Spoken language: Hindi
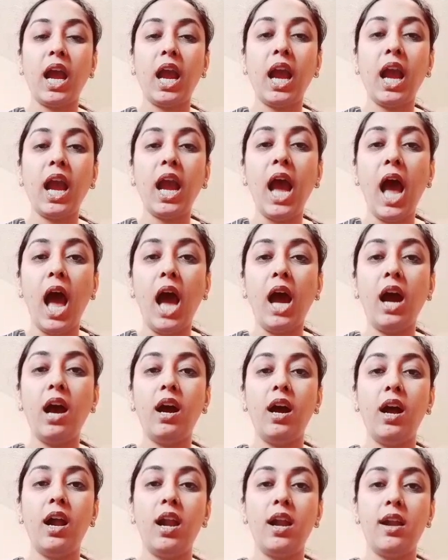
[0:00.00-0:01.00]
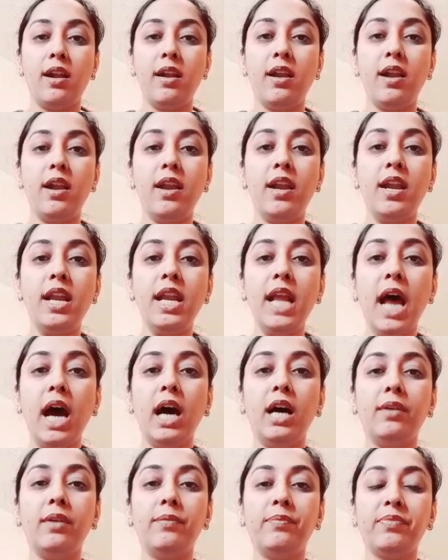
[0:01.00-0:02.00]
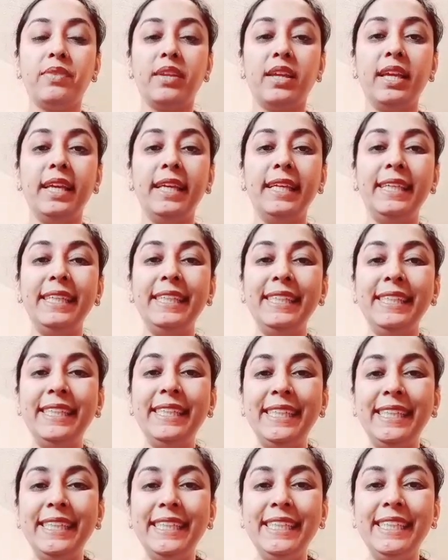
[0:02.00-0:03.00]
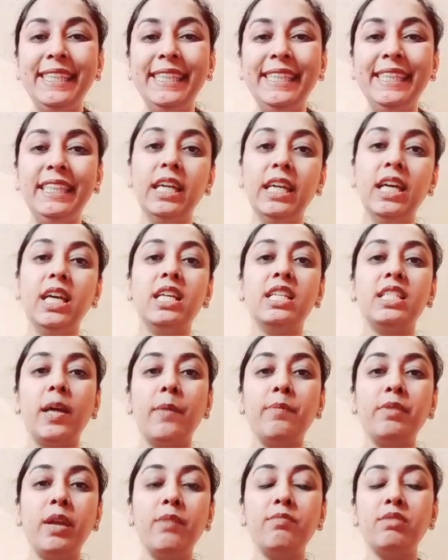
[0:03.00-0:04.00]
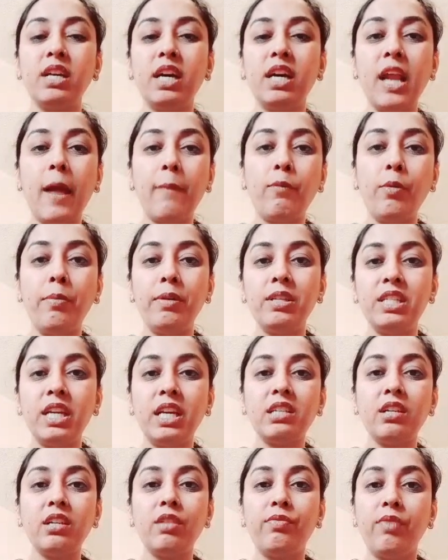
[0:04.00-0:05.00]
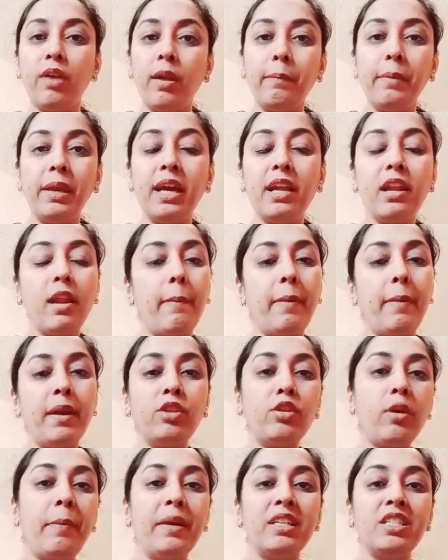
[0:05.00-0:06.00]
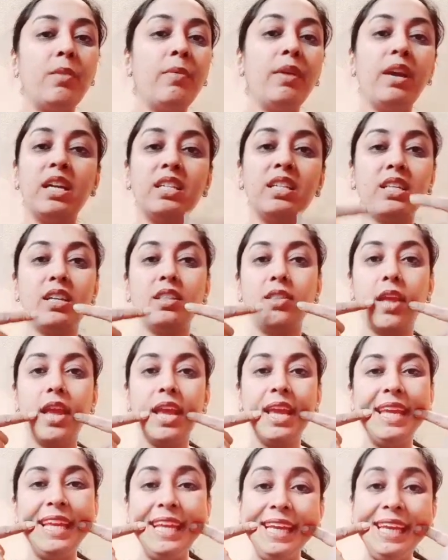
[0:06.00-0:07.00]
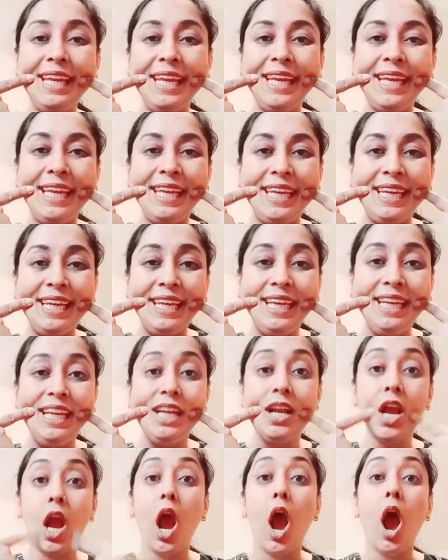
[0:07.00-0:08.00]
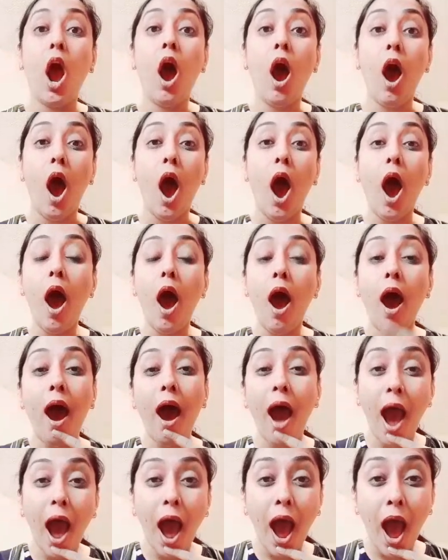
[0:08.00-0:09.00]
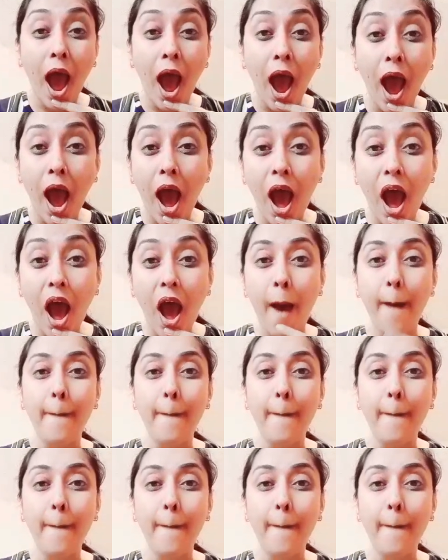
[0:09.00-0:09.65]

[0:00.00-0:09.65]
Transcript: का डा ई समटाइम्स अगर आपको बच्चे के साथ फन भी करना पड़े तो आप ऐसे भी कर सकते हैं ई आ